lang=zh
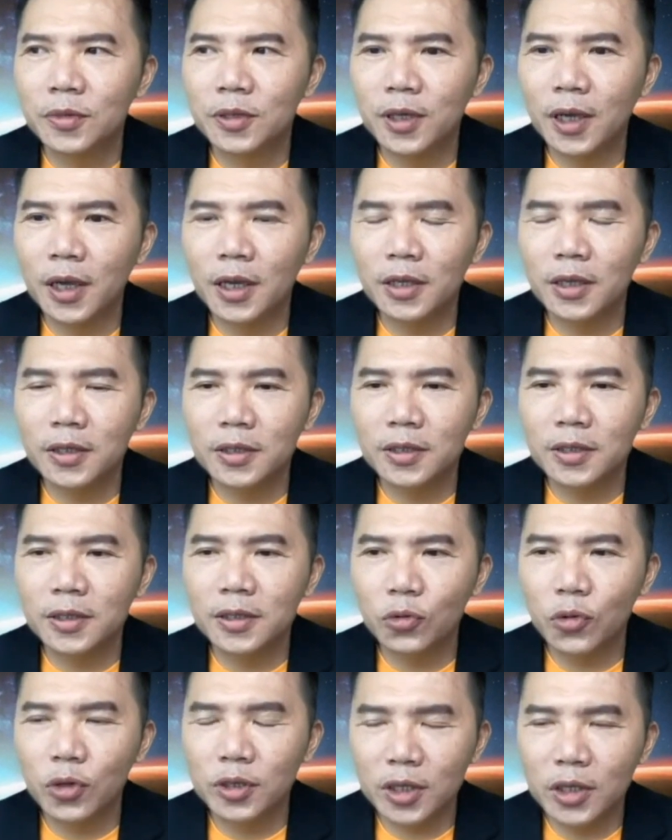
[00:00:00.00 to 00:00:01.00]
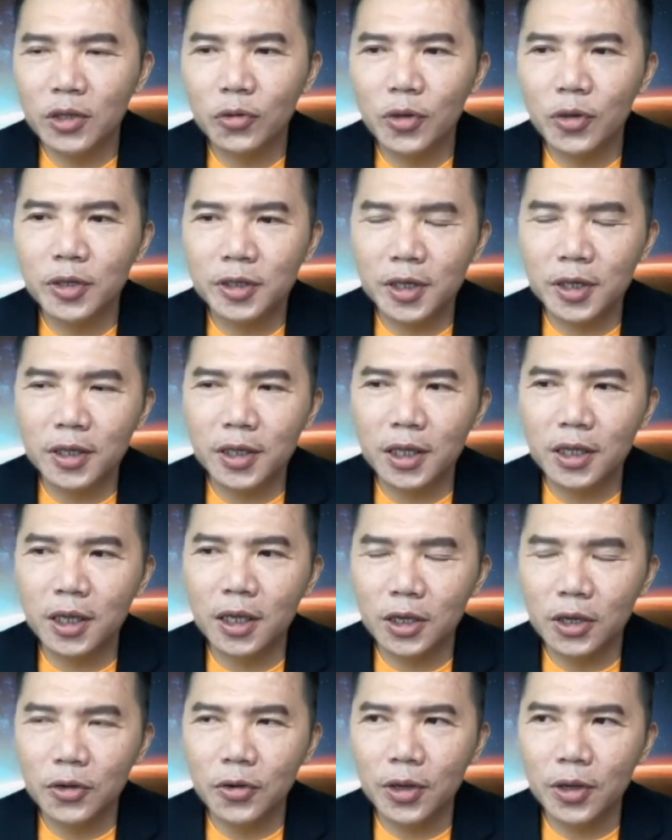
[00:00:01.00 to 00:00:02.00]
在对针对今年的
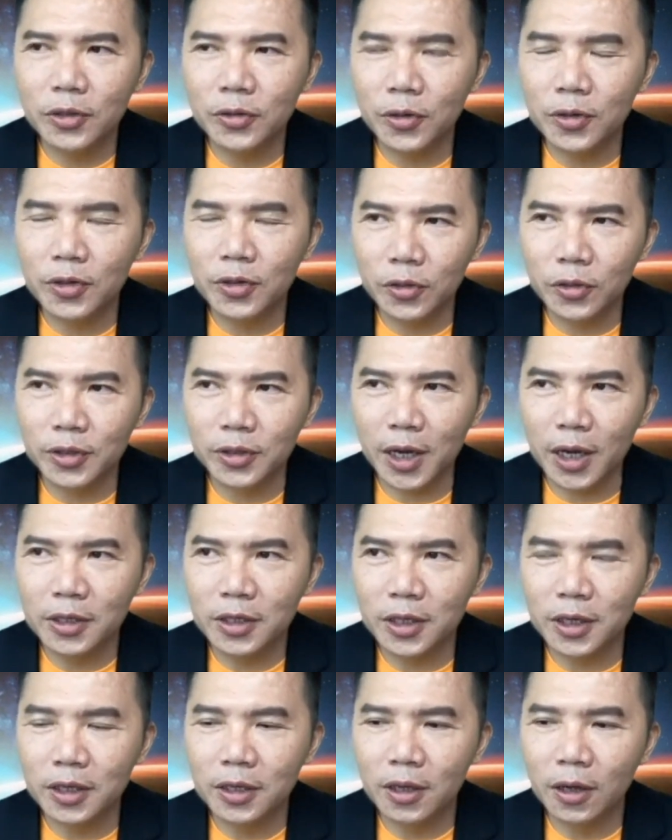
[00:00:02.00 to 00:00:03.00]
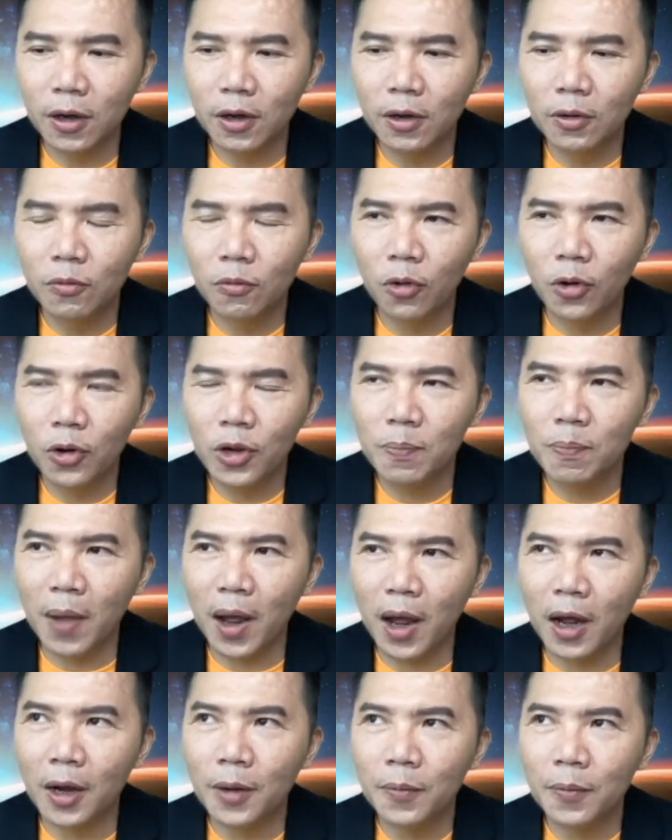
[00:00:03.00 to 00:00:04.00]
议员所走讲起哦，我会
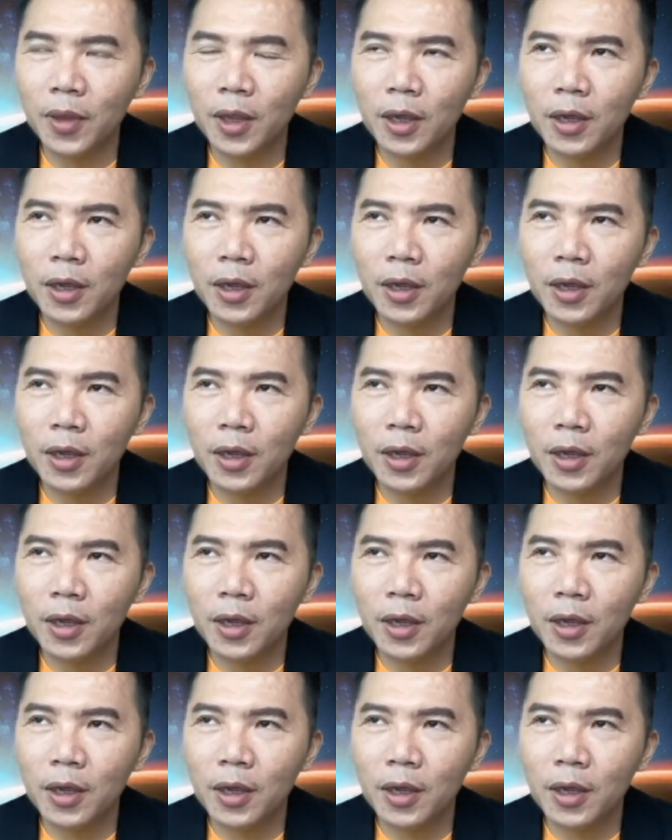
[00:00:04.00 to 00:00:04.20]
把